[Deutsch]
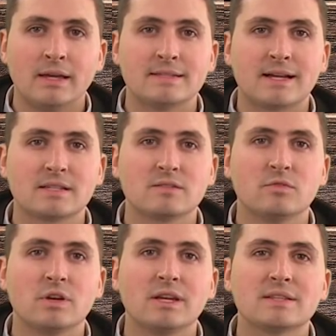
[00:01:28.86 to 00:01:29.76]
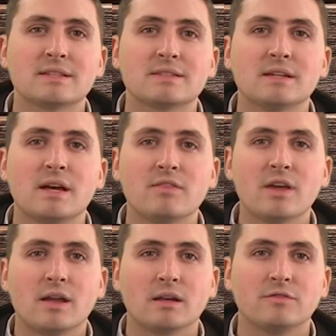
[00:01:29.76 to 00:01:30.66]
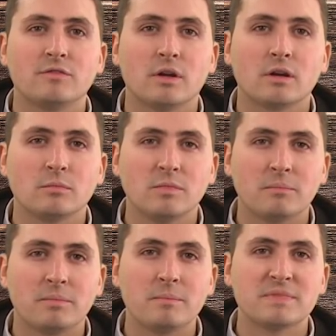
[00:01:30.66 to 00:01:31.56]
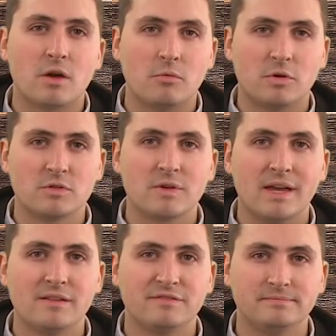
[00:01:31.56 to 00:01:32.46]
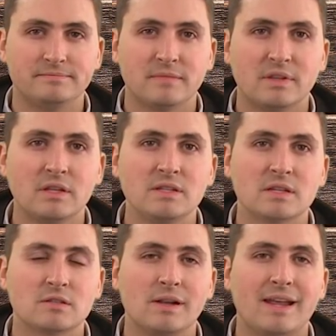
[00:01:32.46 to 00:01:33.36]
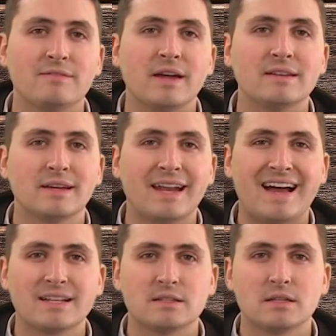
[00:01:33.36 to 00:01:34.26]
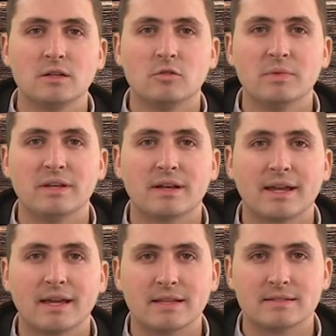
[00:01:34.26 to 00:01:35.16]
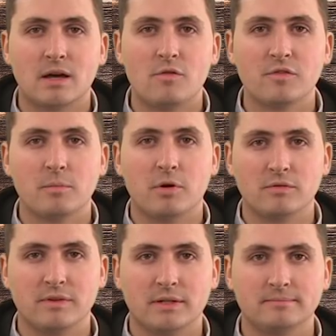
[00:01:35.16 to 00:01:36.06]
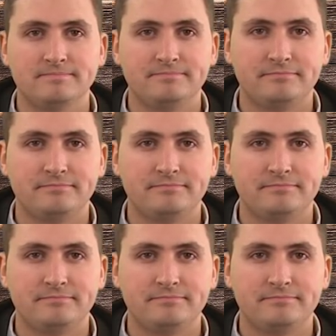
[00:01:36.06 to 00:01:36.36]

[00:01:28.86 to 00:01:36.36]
In Sachsen wurde jetzt das THW angefordert, um beim Zaunbau zu helfen. Dieser soll an weiteren 80 Kilometer der Grenze aufgebaut werden.